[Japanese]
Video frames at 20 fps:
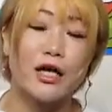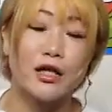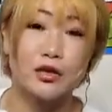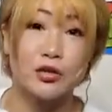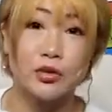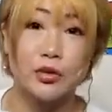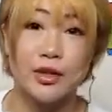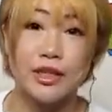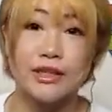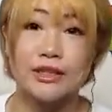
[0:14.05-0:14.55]

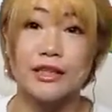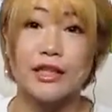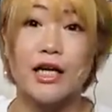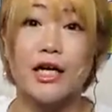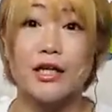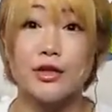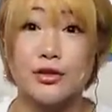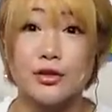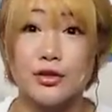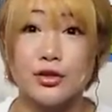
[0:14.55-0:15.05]

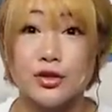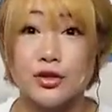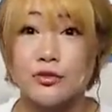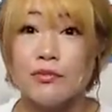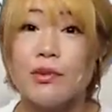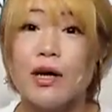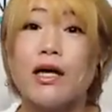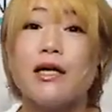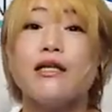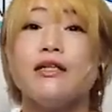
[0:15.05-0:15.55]

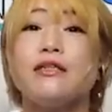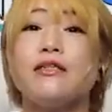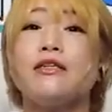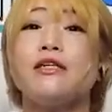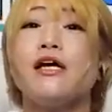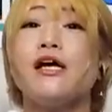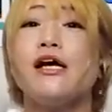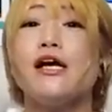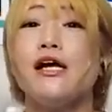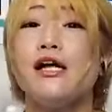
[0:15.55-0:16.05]

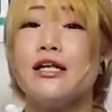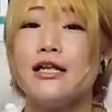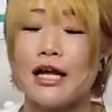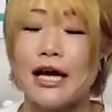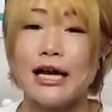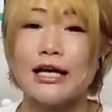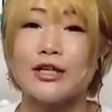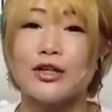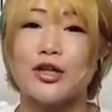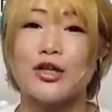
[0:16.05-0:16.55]

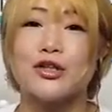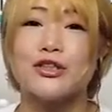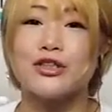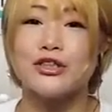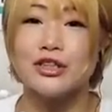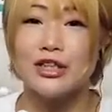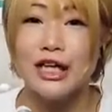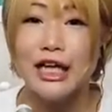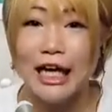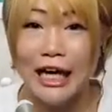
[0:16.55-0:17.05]
アクトレスガールズマンデーナイト
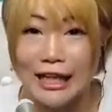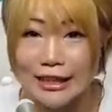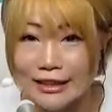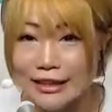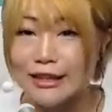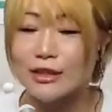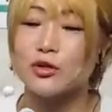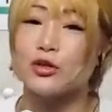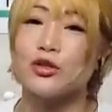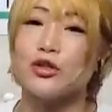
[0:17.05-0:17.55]
月
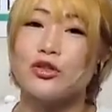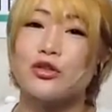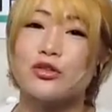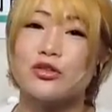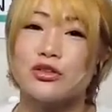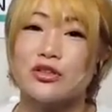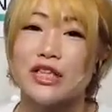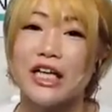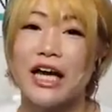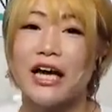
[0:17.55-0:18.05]
8という
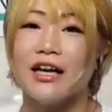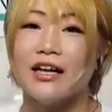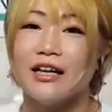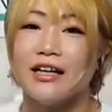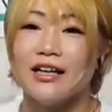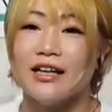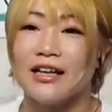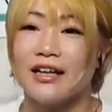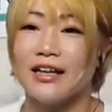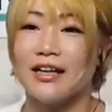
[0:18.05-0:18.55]
ことで、
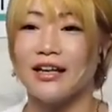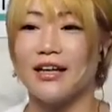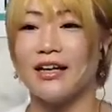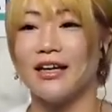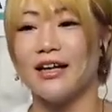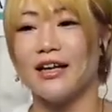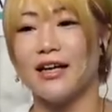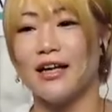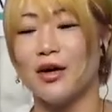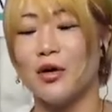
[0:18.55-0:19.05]

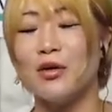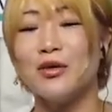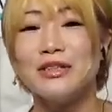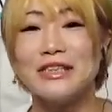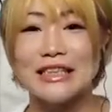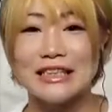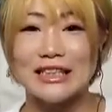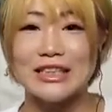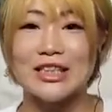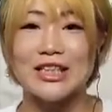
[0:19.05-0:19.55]
本
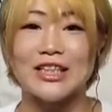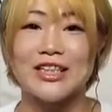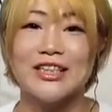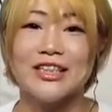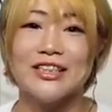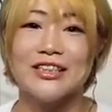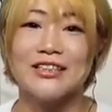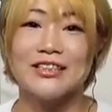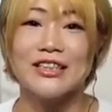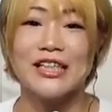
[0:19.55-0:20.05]
日
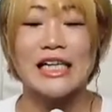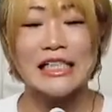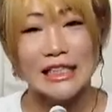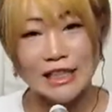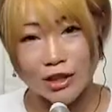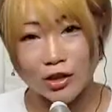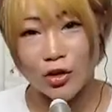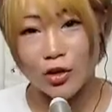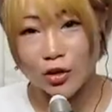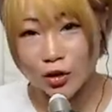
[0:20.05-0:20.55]
スタ
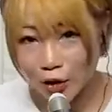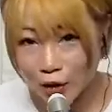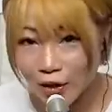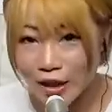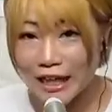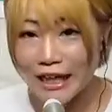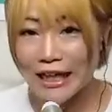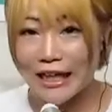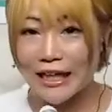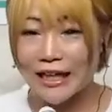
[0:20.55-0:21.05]
ジオよ
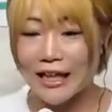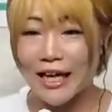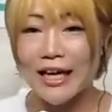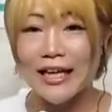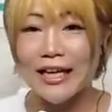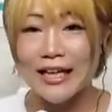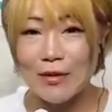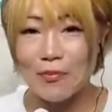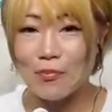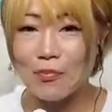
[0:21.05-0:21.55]
り元
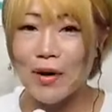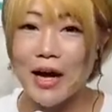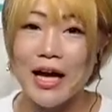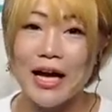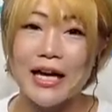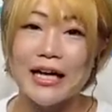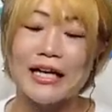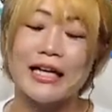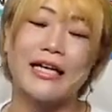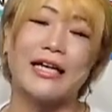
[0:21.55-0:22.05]
気いっ
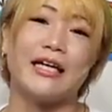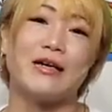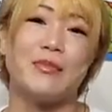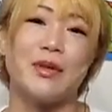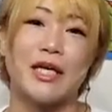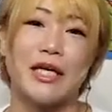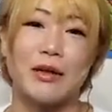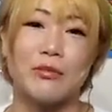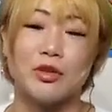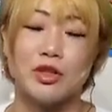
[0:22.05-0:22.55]
ぱい、
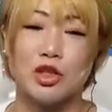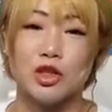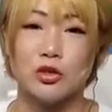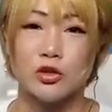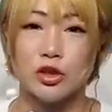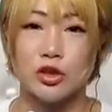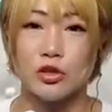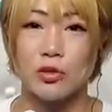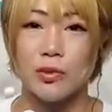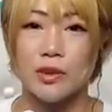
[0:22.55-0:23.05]
メイン MC を
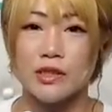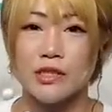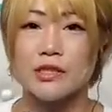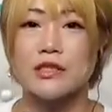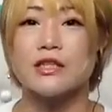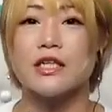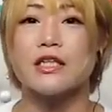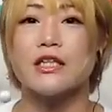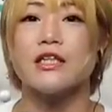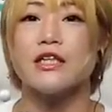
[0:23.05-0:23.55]
務めさせ
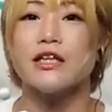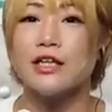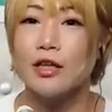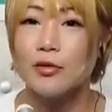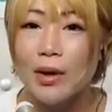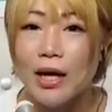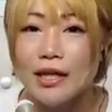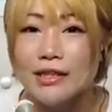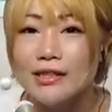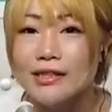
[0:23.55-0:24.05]
ていただき
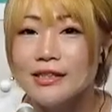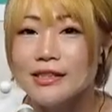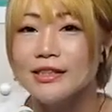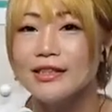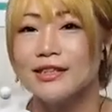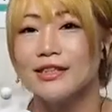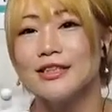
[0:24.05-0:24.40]
ます。